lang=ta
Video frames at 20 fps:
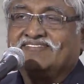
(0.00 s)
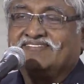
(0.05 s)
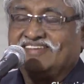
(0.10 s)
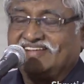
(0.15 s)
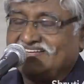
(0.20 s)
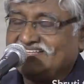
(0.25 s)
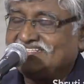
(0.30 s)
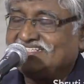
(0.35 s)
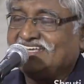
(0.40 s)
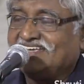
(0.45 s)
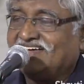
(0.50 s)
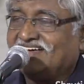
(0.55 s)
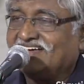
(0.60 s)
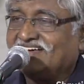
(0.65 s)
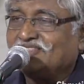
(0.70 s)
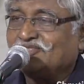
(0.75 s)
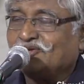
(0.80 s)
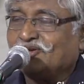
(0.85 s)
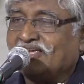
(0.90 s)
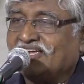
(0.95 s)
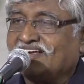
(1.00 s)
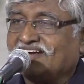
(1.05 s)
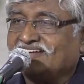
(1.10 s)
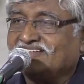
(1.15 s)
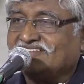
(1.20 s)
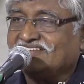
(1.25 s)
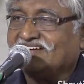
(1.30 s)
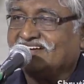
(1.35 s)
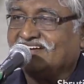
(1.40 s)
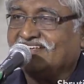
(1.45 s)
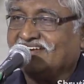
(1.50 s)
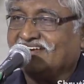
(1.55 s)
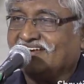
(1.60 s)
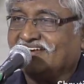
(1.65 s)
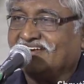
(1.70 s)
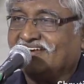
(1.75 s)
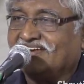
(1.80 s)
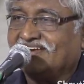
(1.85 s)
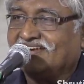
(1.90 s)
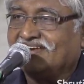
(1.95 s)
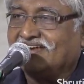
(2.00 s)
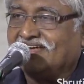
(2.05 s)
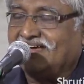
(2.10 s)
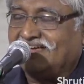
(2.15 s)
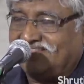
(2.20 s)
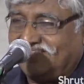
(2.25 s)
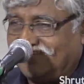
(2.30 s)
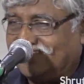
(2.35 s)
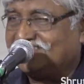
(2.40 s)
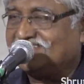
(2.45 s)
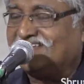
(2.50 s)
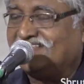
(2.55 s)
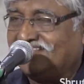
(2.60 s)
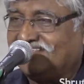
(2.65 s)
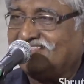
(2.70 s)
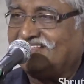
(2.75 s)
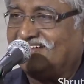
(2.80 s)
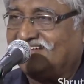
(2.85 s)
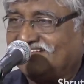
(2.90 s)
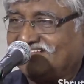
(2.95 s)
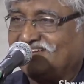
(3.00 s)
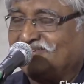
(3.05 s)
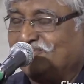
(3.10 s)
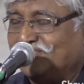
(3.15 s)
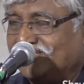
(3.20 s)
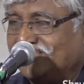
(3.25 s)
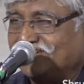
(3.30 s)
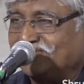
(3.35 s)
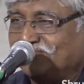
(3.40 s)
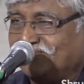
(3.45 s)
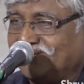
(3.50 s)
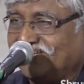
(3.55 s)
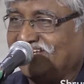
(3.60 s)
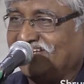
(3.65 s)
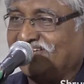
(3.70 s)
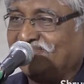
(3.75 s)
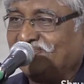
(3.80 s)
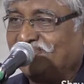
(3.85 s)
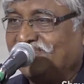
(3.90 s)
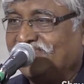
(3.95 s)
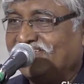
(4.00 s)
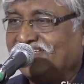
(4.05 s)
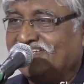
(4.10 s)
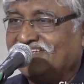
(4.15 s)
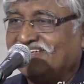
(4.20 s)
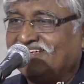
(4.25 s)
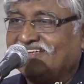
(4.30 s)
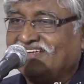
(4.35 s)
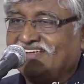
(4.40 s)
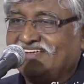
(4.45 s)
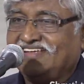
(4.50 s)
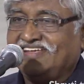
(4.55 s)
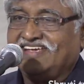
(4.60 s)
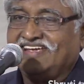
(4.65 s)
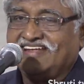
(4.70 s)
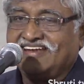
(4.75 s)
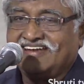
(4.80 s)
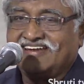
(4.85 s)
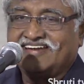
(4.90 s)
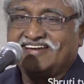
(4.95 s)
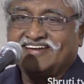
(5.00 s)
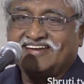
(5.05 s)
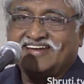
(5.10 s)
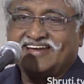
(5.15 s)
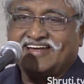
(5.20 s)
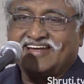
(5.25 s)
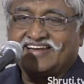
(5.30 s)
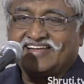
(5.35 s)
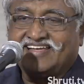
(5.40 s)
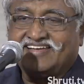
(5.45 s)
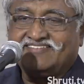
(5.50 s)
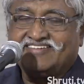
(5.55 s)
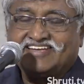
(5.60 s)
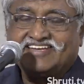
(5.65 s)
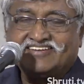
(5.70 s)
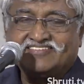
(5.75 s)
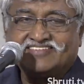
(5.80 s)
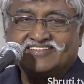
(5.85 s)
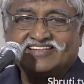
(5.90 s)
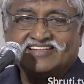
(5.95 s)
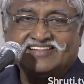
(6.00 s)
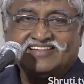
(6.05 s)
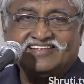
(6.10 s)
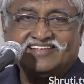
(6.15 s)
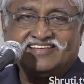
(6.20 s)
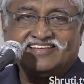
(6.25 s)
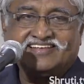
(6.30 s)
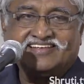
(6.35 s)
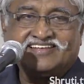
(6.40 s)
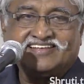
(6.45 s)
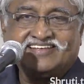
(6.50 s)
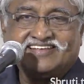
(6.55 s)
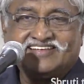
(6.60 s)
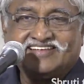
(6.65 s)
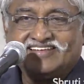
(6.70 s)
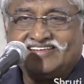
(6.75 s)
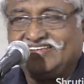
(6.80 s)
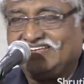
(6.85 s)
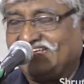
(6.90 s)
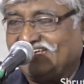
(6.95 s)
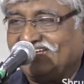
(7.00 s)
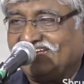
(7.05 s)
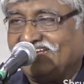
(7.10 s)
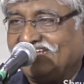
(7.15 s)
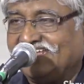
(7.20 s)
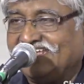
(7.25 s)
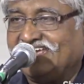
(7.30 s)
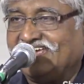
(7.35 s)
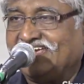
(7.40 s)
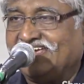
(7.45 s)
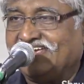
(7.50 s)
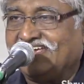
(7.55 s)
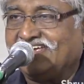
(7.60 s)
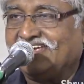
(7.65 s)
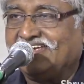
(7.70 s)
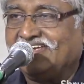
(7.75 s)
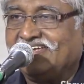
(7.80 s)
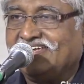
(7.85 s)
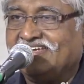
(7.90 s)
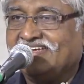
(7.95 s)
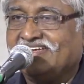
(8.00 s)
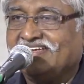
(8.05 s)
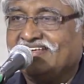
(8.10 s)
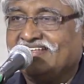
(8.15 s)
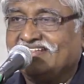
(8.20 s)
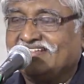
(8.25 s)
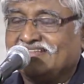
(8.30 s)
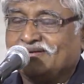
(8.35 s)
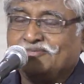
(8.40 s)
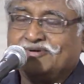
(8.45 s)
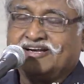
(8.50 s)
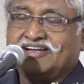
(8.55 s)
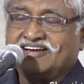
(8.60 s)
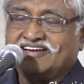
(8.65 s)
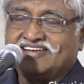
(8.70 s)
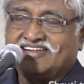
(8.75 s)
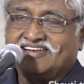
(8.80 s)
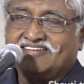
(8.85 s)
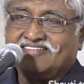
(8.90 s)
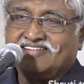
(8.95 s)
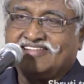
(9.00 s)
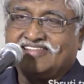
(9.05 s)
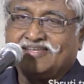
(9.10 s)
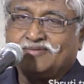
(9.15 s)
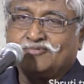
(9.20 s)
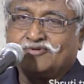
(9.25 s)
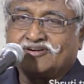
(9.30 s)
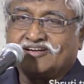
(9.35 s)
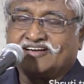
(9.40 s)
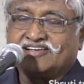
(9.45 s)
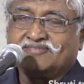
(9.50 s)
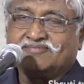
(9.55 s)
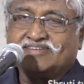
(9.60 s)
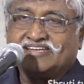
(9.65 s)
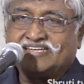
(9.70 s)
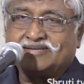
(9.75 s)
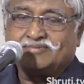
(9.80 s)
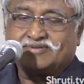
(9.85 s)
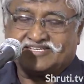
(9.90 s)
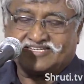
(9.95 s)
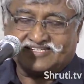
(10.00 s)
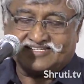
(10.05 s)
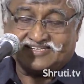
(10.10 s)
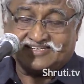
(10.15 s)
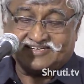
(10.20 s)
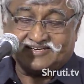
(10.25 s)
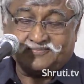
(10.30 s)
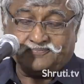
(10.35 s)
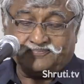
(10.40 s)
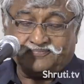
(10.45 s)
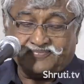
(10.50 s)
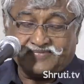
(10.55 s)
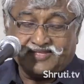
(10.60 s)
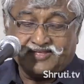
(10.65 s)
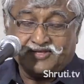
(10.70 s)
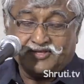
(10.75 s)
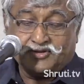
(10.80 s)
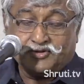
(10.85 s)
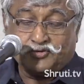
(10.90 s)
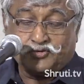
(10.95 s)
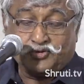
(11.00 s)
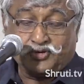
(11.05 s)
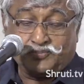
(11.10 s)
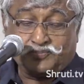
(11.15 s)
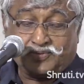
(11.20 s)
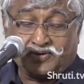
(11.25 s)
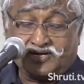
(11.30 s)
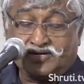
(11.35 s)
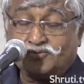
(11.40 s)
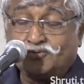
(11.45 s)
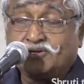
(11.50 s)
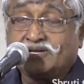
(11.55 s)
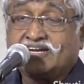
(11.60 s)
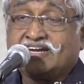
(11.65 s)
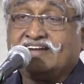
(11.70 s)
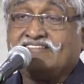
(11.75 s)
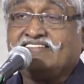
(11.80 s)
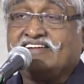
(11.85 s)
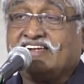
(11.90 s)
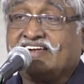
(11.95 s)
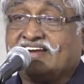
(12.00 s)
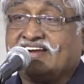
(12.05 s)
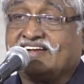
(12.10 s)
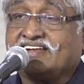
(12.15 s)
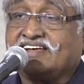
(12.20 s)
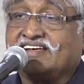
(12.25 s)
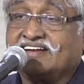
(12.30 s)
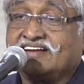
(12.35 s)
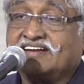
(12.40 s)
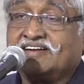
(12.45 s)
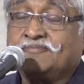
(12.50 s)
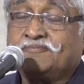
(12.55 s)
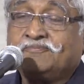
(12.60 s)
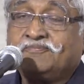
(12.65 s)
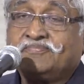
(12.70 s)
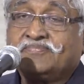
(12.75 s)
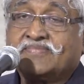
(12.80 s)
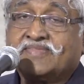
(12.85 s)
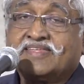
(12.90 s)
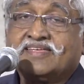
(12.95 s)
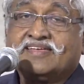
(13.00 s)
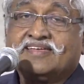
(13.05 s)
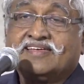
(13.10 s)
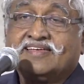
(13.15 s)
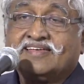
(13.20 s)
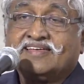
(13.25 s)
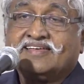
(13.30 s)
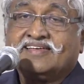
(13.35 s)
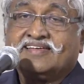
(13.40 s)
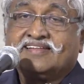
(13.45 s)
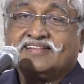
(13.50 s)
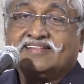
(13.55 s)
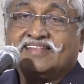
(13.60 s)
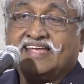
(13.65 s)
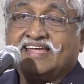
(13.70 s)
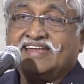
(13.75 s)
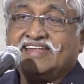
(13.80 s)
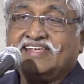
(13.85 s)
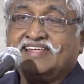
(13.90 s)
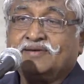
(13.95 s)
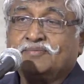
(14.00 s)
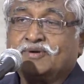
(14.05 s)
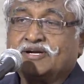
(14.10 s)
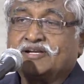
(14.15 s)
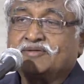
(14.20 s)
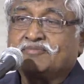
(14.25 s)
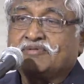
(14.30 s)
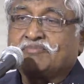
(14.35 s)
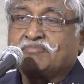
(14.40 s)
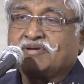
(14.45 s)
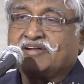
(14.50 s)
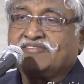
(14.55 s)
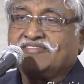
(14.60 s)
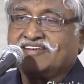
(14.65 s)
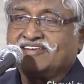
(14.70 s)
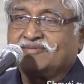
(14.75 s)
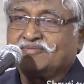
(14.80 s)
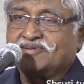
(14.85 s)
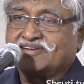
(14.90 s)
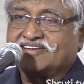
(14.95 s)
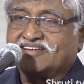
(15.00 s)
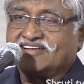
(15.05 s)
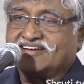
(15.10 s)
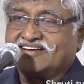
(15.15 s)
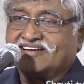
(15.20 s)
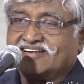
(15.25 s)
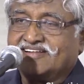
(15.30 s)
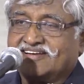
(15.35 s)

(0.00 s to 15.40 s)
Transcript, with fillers: வரிசையாக தொலைக்காட்சிகளில் அதே செய்தி தான் திரும்ப திரும்ப ஏன் அங்கே வெற்றி வந்தது ஏன் இங்கே தமிழ்நாட்டில் திமுக கழகம் வெற்றி பெற்றது என்று குறிப்பாக ஒரு கேள்வியை கேட்டார்கள் தேனியில் மட்டும் எப்படி வெற்றி பெற்றார்கள்